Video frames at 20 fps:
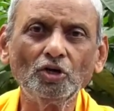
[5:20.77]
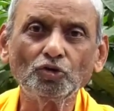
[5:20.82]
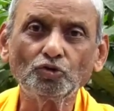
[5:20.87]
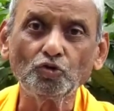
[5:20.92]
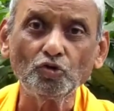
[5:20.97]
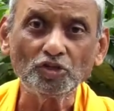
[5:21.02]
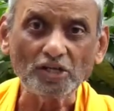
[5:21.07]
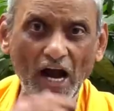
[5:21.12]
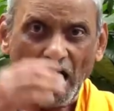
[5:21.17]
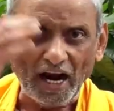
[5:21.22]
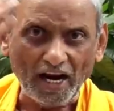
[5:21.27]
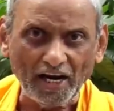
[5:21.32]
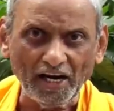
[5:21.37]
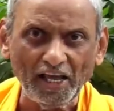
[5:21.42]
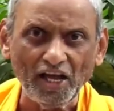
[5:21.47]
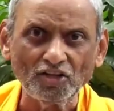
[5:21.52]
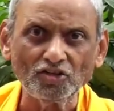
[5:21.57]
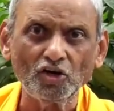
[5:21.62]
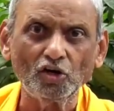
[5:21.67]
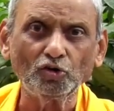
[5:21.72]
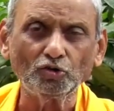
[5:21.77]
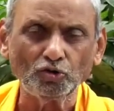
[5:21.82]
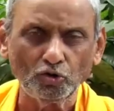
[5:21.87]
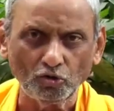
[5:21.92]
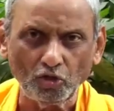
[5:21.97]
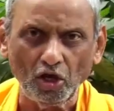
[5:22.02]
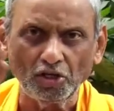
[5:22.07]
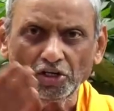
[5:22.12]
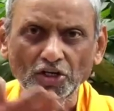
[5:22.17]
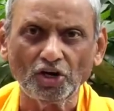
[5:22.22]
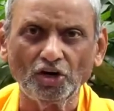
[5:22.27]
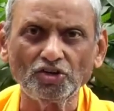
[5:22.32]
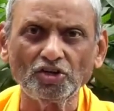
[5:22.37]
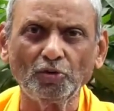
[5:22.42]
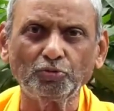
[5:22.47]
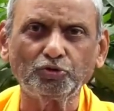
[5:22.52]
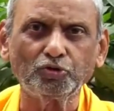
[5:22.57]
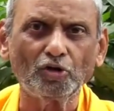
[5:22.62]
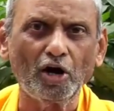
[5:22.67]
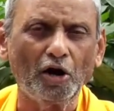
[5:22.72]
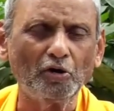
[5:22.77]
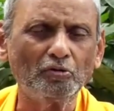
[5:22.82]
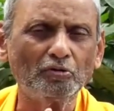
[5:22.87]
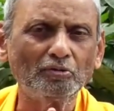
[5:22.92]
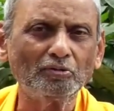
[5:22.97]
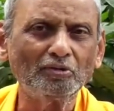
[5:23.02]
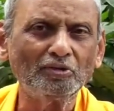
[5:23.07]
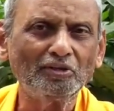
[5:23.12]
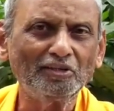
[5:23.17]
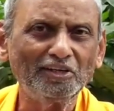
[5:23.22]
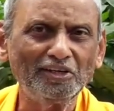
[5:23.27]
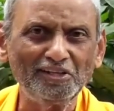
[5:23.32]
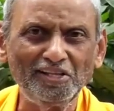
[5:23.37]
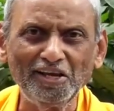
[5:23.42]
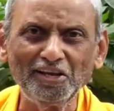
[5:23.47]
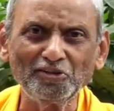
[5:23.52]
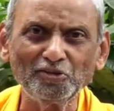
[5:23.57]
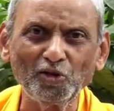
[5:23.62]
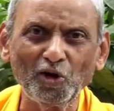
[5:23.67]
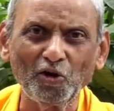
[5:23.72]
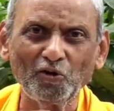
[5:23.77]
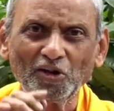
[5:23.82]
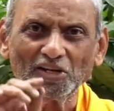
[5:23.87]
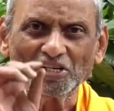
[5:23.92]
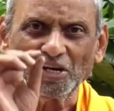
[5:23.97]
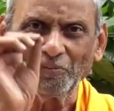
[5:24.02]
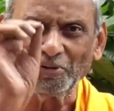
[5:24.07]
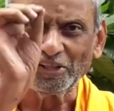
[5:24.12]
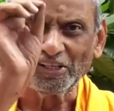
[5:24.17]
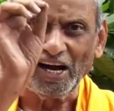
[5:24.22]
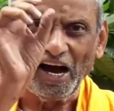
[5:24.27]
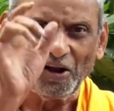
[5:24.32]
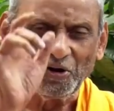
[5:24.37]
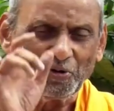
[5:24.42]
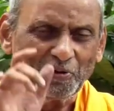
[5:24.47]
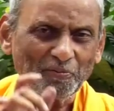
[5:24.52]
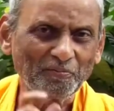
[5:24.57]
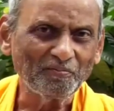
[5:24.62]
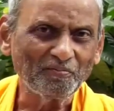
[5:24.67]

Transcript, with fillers: చూచి అక్కడ ఏం జరుగుతుందో ఇక్కడ చెబుతున్నాడు ఇది ఇందులో ఉన్న చమత్కారం